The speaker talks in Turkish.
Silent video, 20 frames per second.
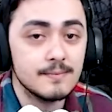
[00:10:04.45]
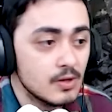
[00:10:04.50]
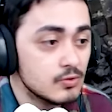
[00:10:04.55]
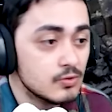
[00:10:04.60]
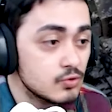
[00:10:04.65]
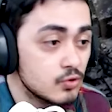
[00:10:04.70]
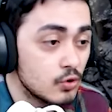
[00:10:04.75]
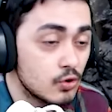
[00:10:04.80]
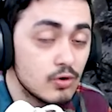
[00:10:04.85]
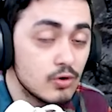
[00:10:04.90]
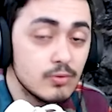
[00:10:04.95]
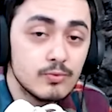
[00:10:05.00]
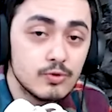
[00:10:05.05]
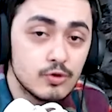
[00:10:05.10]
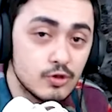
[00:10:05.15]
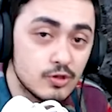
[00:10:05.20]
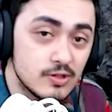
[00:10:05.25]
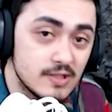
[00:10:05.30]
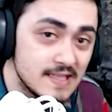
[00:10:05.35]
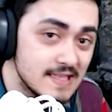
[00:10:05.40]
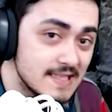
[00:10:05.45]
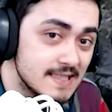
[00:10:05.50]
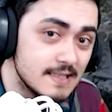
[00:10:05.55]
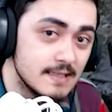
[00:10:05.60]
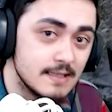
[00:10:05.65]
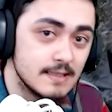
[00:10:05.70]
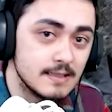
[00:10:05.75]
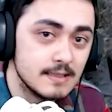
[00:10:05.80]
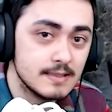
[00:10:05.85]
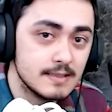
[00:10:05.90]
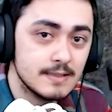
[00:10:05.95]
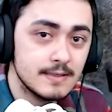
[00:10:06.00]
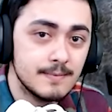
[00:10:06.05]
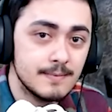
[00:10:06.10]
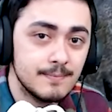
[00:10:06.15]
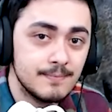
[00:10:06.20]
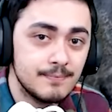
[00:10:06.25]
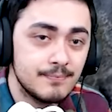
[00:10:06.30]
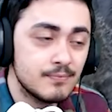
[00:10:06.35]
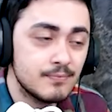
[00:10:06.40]
Sorumlusu sizsiniz.
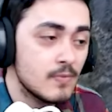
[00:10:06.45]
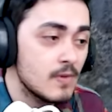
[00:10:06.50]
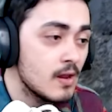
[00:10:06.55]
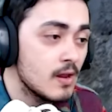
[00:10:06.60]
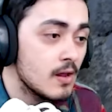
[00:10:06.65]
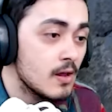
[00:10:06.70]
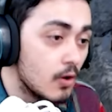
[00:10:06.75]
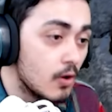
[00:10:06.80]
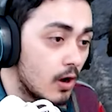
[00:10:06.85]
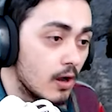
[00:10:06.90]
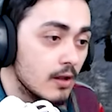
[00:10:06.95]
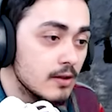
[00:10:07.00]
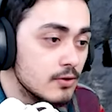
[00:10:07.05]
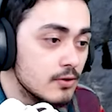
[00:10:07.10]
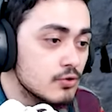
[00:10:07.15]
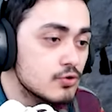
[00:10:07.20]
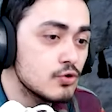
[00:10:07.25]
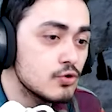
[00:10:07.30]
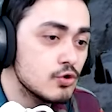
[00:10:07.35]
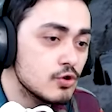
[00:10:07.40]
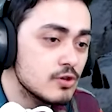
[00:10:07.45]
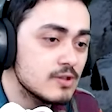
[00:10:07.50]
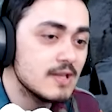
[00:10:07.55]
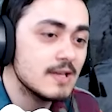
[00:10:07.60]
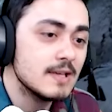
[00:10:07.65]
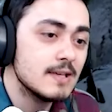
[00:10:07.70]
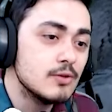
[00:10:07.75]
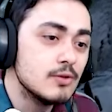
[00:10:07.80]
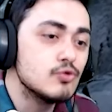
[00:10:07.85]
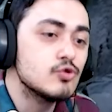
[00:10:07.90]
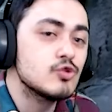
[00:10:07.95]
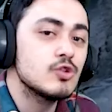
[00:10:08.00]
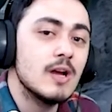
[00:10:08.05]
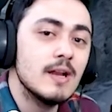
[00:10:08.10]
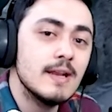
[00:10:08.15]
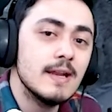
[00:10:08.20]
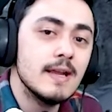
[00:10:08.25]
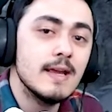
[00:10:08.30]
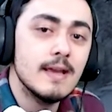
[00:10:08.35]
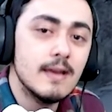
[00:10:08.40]
Alıyorsunuz ya 2-3
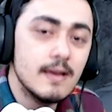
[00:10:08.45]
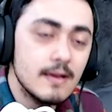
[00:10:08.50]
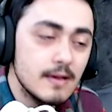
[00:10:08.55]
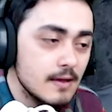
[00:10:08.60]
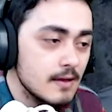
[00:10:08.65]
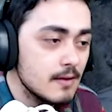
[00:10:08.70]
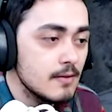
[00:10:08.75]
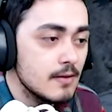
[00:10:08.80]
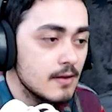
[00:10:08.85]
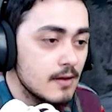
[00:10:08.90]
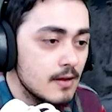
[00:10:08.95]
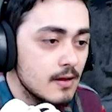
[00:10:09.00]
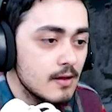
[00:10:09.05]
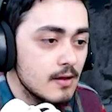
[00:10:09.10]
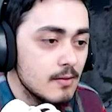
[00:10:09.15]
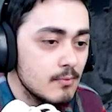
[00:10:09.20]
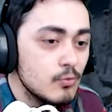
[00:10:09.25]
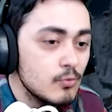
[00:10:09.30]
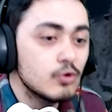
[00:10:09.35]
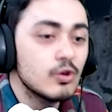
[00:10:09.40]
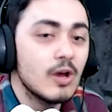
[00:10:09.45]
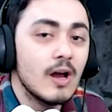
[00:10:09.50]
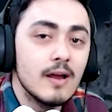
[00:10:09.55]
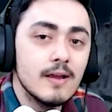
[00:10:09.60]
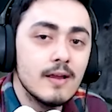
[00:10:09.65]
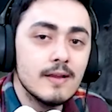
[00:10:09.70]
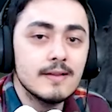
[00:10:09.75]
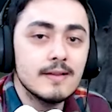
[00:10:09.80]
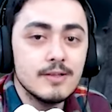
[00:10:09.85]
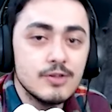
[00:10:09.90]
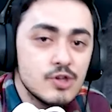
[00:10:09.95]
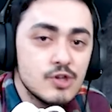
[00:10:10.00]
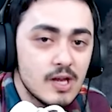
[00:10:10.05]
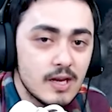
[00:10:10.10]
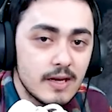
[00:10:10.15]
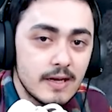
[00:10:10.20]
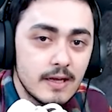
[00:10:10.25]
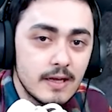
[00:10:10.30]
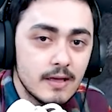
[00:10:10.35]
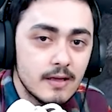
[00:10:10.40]
tane müteahhit
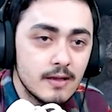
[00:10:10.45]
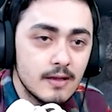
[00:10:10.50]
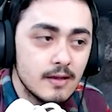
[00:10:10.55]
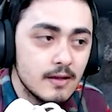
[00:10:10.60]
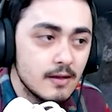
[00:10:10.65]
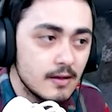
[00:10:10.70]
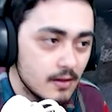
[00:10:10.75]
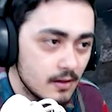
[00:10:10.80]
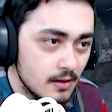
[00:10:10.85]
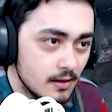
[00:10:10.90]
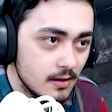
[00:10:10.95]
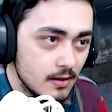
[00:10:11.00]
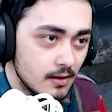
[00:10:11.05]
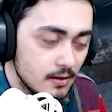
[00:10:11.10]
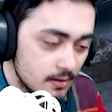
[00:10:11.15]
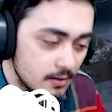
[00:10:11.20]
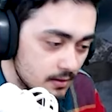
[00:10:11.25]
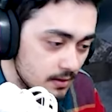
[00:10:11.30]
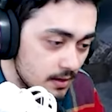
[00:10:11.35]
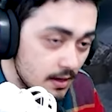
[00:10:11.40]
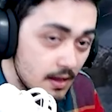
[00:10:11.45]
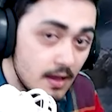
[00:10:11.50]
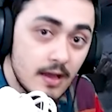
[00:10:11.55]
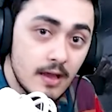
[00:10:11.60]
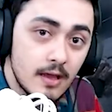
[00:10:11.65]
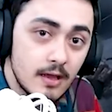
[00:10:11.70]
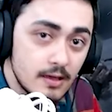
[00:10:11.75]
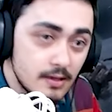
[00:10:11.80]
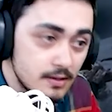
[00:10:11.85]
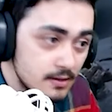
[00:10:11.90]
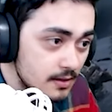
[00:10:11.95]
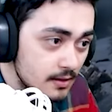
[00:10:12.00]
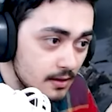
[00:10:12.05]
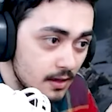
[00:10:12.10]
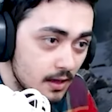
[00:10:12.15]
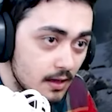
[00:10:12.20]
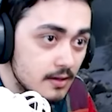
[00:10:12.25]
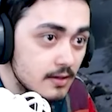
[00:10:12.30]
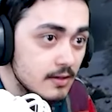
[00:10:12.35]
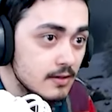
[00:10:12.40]
içeri. Ee,
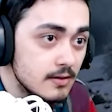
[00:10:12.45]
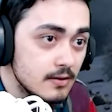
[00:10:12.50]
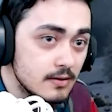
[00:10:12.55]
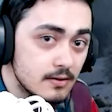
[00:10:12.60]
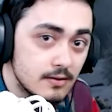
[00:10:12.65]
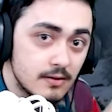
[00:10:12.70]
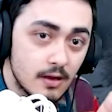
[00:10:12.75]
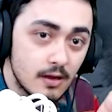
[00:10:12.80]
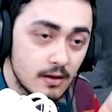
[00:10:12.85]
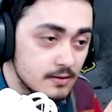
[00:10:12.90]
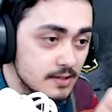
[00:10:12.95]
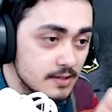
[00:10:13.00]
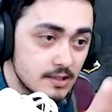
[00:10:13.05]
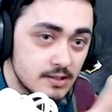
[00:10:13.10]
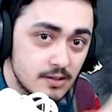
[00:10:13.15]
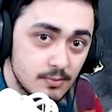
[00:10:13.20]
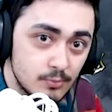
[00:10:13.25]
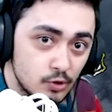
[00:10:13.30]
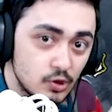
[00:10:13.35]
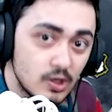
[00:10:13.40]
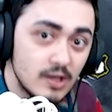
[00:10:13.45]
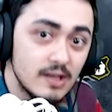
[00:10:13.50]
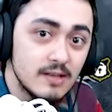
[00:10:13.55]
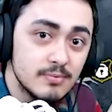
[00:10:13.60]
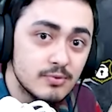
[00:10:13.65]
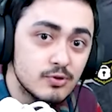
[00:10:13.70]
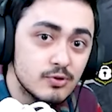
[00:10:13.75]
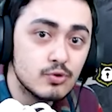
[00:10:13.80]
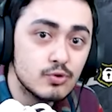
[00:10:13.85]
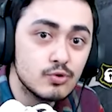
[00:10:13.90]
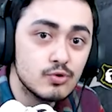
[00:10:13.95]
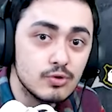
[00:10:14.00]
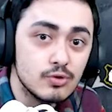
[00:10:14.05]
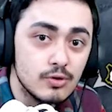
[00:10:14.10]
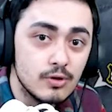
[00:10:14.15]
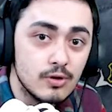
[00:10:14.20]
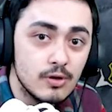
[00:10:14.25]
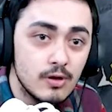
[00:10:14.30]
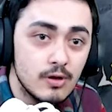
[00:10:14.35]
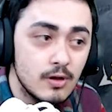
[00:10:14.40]
hani sadece müteahhit mi
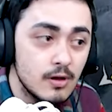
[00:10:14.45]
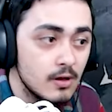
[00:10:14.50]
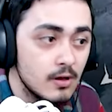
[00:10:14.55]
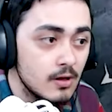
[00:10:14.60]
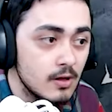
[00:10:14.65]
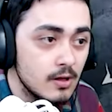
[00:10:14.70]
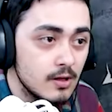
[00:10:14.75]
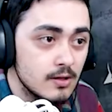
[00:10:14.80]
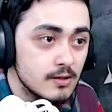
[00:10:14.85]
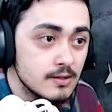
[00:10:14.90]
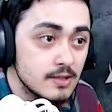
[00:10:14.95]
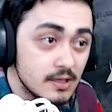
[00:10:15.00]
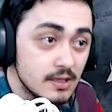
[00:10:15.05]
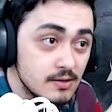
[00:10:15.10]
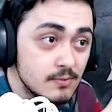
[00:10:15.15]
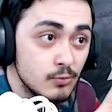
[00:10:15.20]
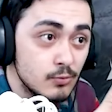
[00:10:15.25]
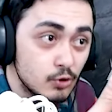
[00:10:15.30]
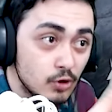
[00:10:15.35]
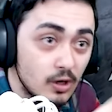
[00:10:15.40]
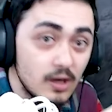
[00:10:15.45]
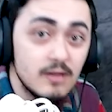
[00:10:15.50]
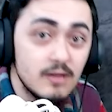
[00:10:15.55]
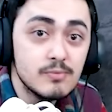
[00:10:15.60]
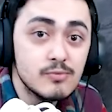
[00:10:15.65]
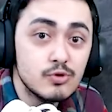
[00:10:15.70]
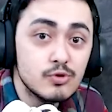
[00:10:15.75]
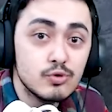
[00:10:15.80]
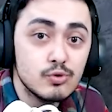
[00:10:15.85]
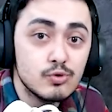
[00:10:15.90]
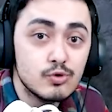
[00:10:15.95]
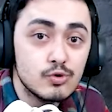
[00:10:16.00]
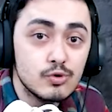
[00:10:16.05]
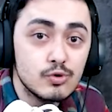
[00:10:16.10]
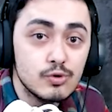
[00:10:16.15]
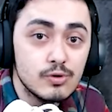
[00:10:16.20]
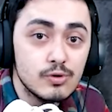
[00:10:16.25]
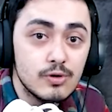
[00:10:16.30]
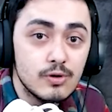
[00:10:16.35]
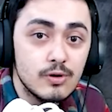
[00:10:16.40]
suçlu? Sadece müteahhit mi
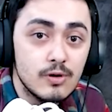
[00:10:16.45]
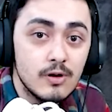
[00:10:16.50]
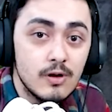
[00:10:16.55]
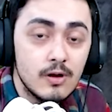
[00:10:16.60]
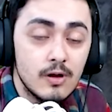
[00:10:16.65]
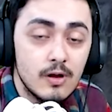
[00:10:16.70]
suçlu?